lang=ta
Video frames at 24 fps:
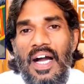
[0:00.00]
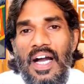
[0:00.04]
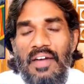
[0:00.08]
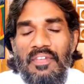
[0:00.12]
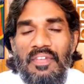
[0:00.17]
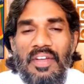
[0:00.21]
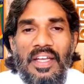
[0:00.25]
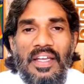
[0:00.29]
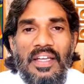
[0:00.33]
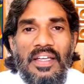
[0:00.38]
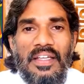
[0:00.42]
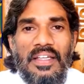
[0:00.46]

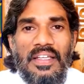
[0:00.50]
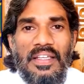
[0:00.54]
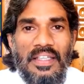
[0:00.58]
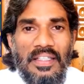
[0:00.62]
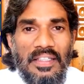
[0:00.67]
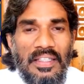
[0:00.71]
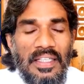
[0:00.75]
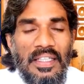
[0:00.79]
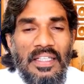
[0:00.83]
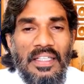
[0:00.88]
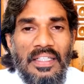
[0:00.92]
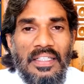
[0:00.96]
ஆகவே
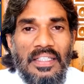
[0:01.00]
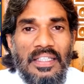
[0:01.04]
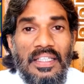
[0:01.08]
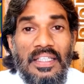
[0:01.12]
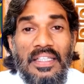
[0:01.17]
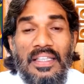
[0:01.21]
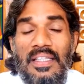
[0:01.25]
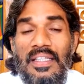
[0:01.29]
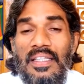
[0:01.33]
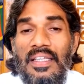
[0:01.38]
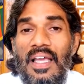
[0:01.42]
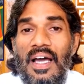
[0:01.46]
இது
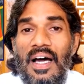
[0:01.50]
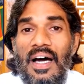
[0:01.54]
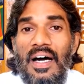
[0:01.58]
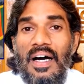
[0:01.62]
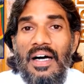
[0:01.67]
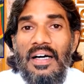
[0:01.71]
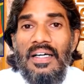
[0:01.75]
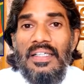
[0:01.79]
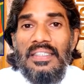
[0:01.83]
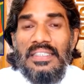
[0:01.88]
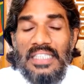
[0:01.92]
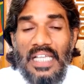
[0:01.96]
இந்தியா
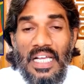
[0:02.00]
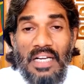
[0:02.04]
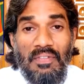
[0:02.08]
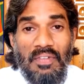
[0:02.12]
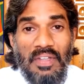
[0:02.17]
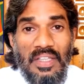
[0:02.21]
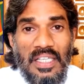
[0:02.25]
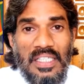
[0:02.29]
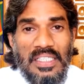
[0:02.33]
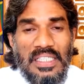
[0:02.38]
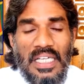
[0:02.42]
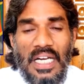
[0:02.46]

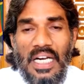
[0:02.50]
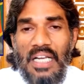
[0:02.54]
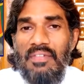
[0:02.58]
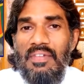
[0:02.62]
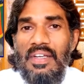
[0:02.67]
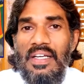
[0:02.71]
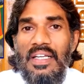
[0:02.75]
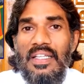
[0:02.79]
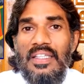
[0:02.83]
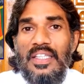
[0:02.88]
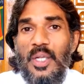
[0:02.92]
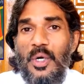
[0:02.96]
சர்வதேச
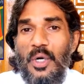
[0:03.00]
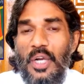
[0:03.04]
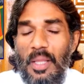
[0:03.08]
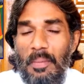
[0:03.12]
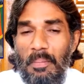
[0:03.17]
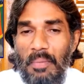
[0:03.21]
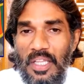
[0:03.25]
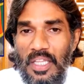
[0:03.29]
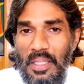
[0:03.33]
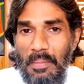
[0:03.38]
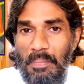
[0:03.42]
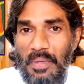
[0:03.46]
அளவில்
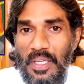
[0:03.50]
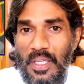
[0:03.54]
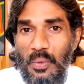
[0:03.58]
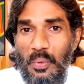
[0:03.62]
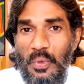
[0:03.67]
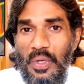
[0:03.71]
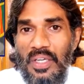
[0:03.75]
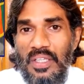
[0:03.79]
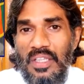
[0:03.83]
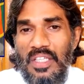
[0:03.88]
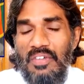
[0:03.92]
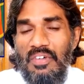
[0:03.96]
தன்னுடைய மதிப்பை
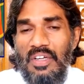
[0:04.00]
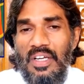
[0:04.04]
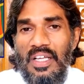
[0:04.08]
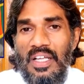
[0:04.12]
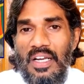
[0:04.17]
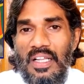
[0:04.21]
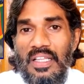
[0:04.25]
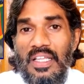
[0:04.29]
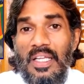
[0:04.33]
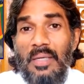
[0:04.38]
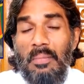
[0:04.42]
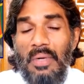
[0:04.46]
உயர்த்தி
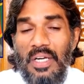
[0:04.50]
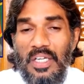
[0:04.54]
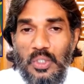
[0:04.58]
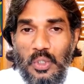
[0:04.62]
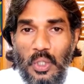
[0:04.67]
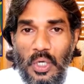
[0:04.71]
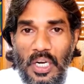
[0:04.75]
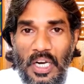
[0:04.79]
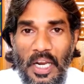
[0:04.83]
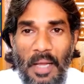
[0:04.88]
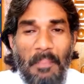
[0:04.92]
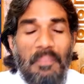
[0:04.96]
வருகிறது என்றே
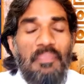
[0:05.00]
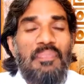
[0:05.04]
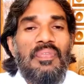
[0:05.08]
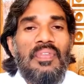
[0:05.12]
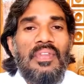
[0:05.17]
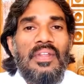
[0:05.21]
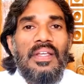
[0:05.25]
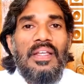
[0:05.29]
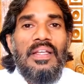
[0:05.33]
சொல்லலாம்